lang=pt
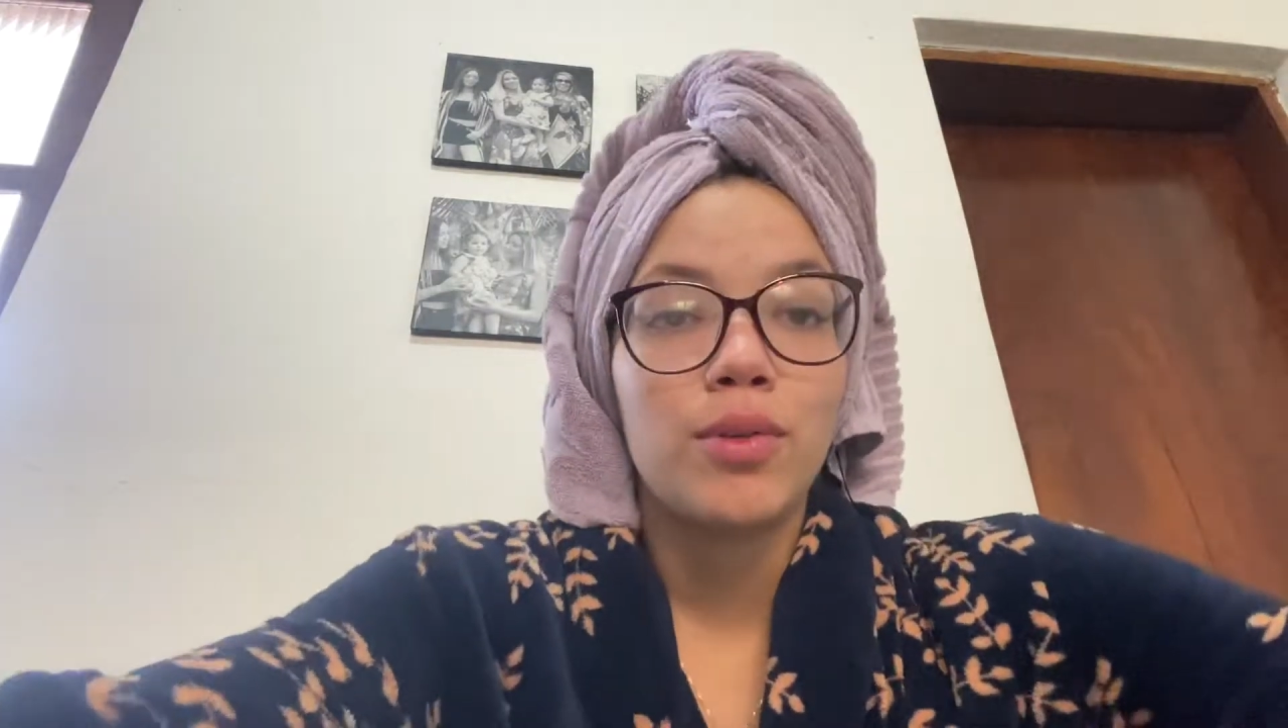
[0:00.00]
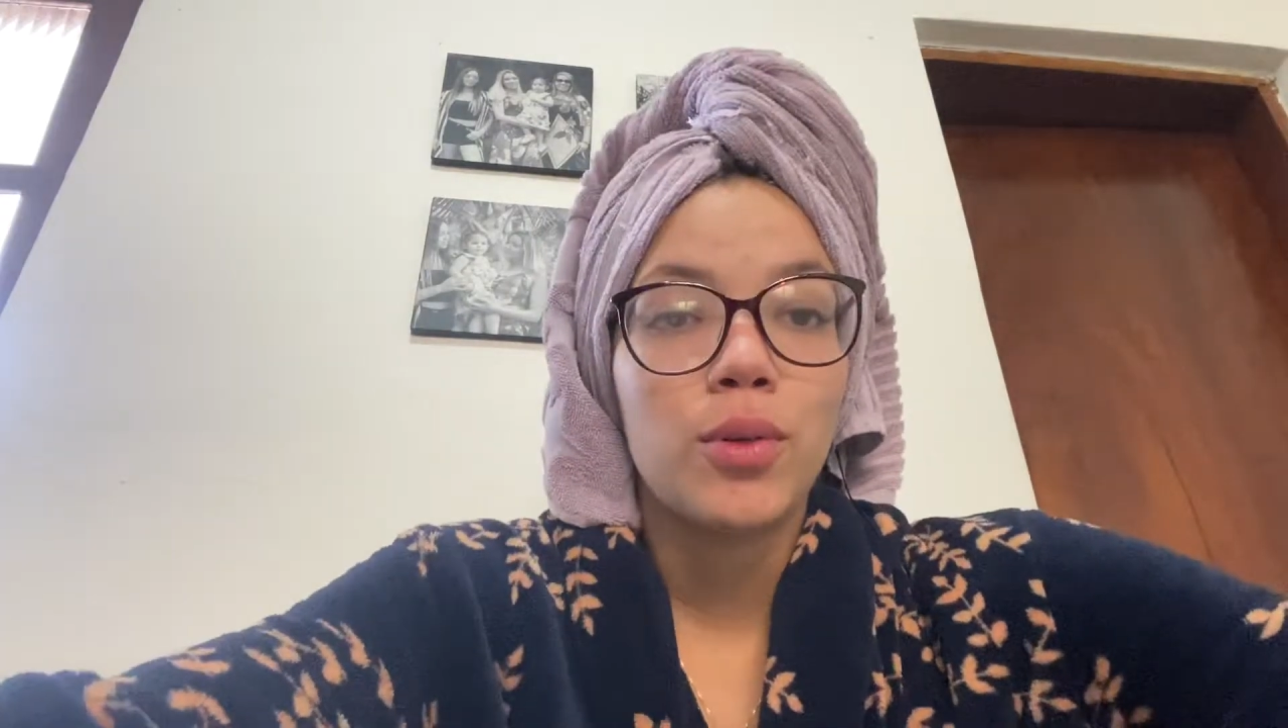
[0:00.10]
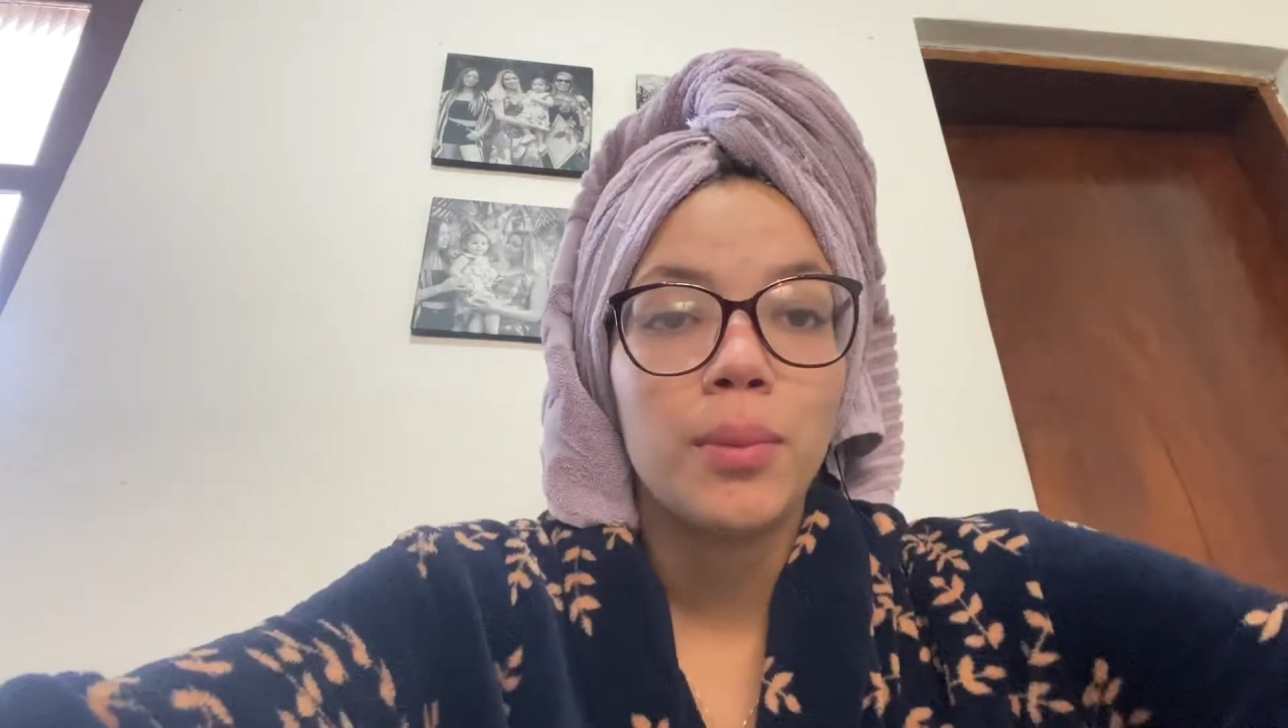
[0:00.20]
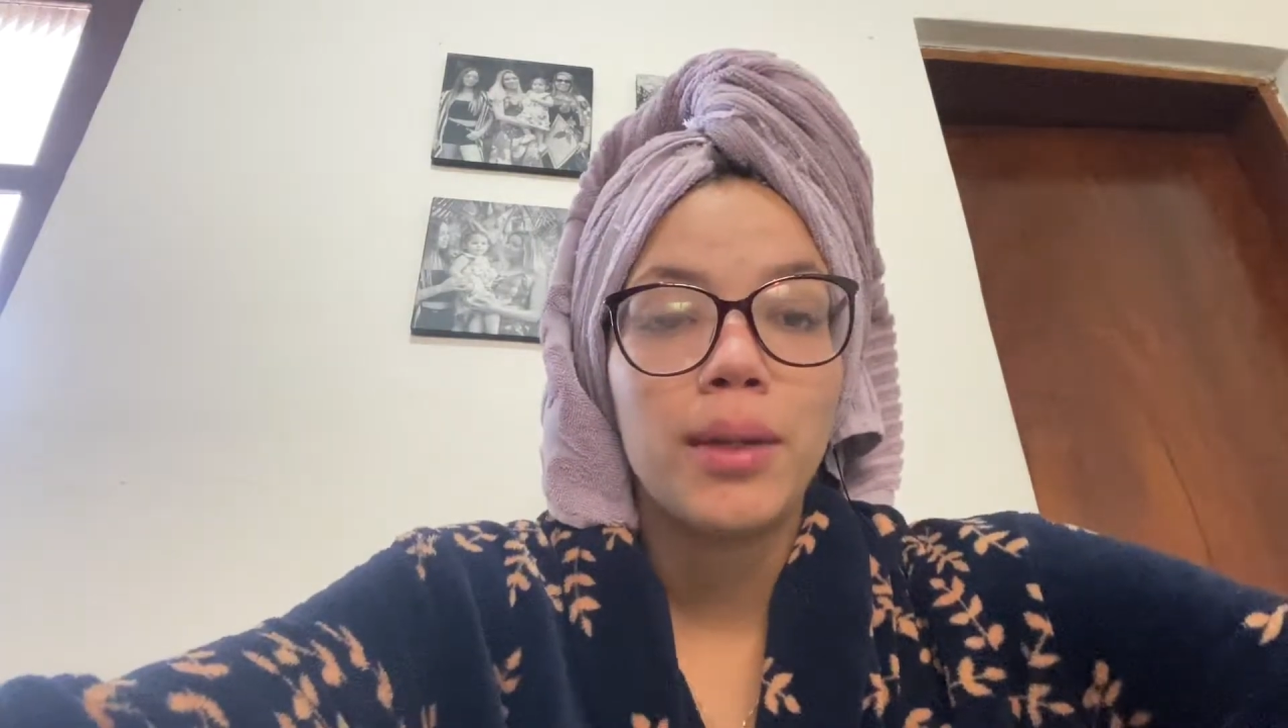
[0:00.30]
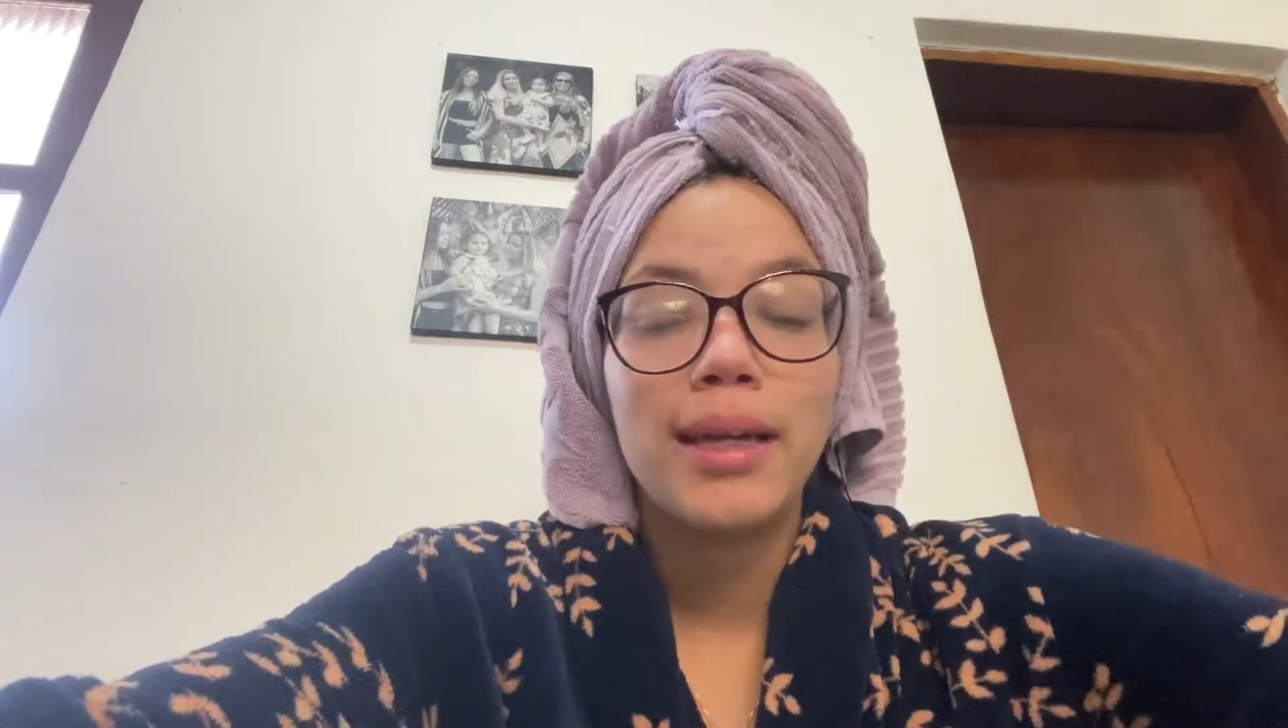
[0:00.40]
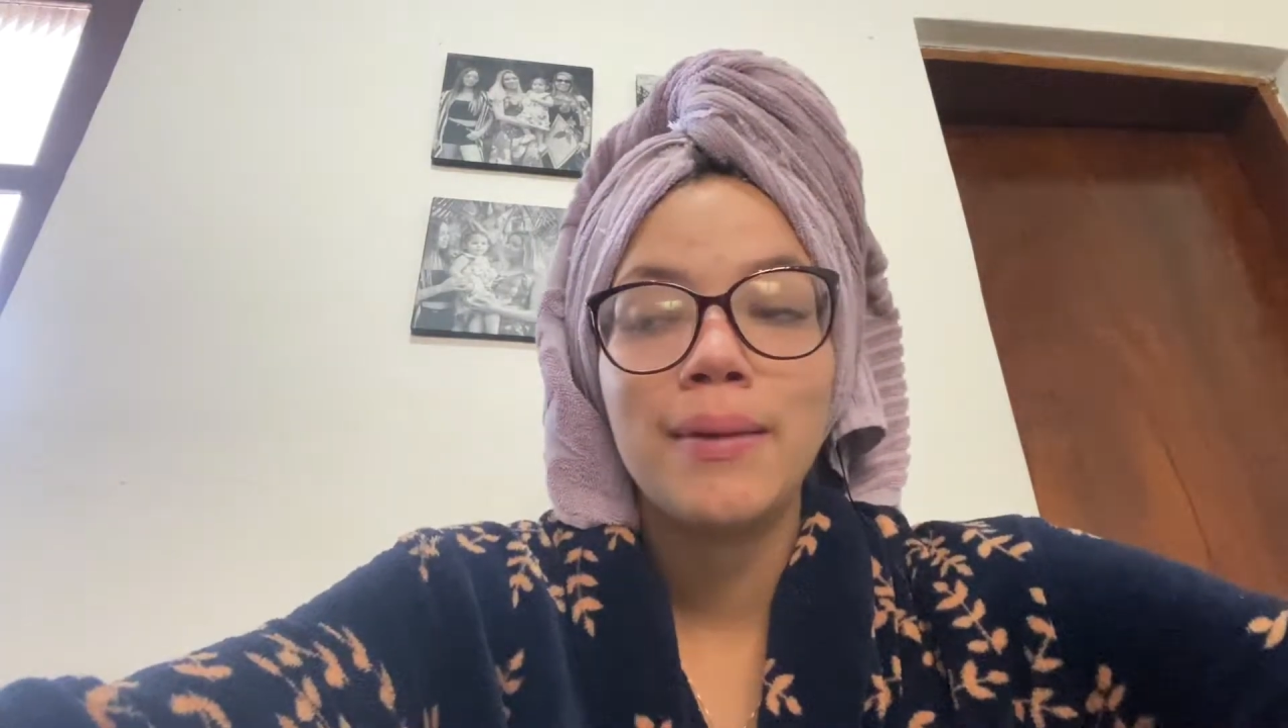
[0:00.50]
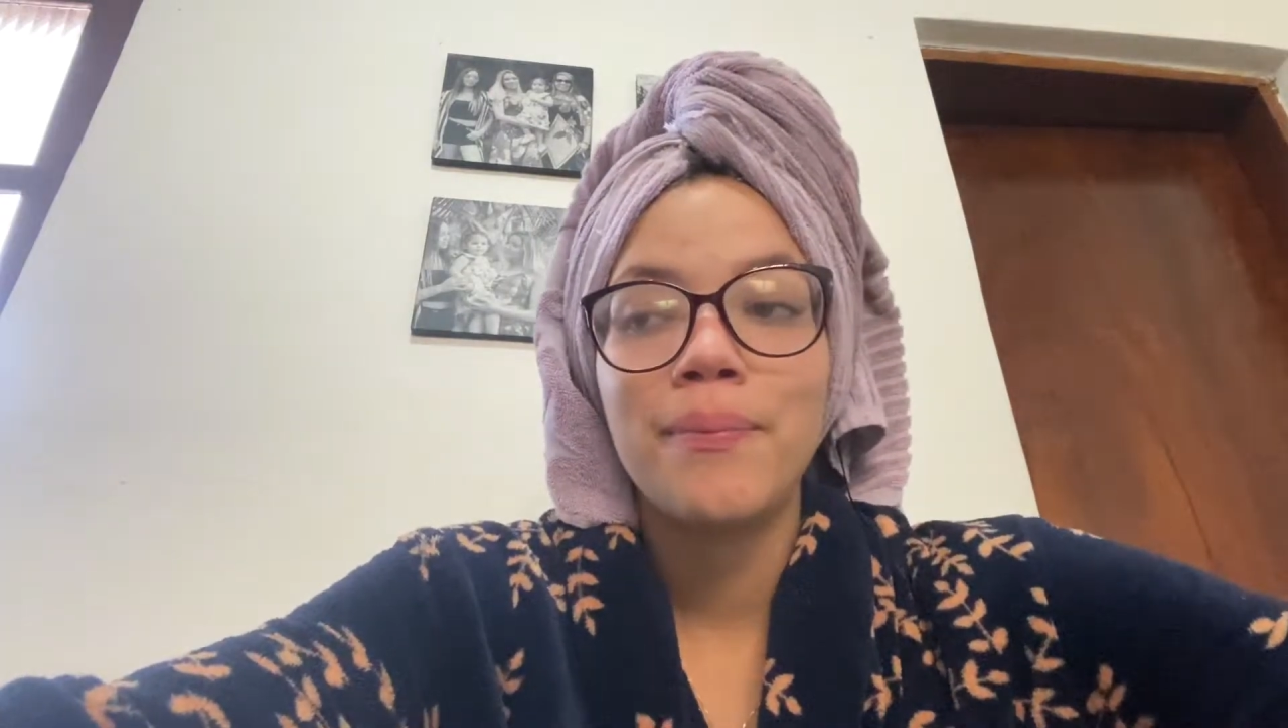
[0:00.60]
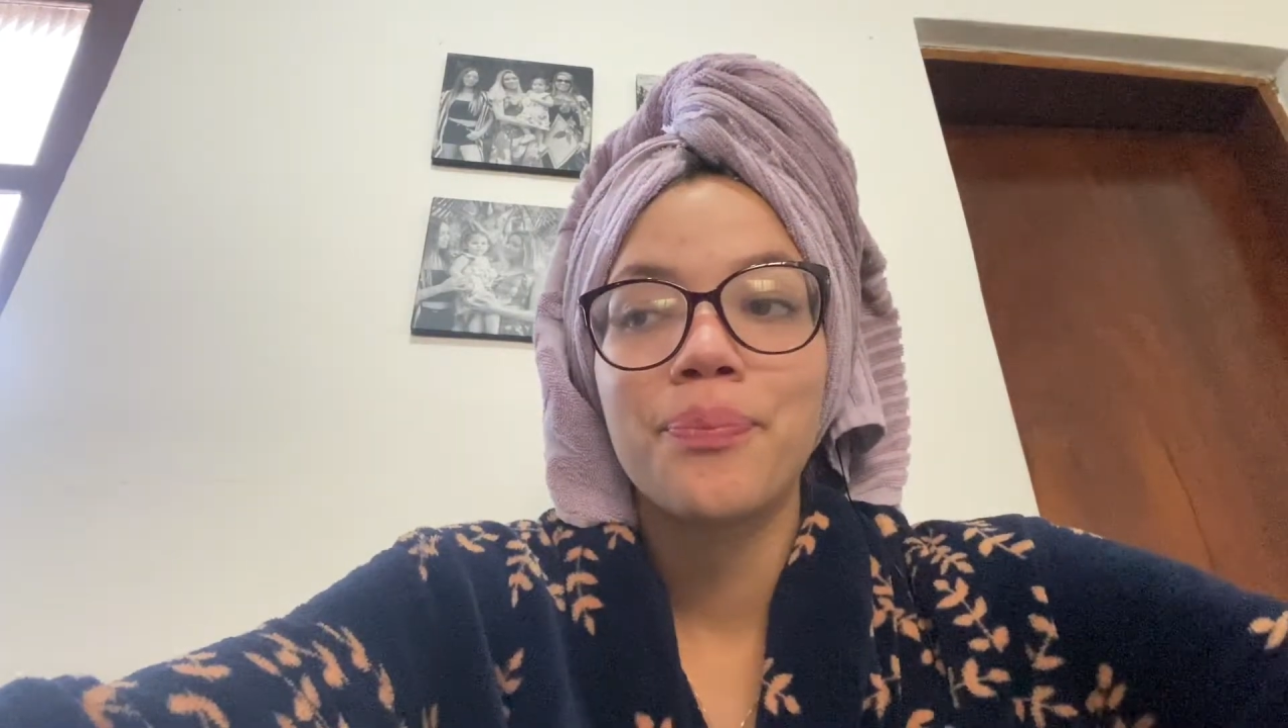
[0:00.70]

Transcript: comer